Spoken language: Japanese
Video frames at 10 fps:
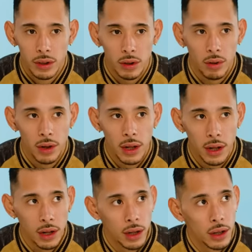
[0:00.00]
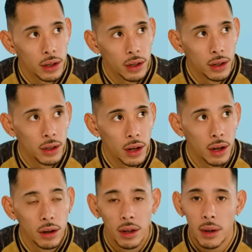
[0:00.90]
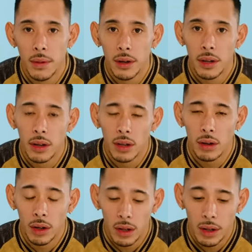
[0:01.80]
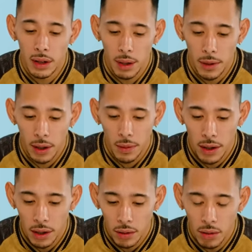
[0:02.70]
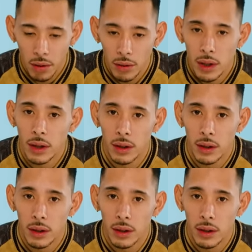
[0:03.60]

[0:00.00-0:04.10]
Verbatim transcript: そこに何かのタイミングに行った時にたまたま置いてあっ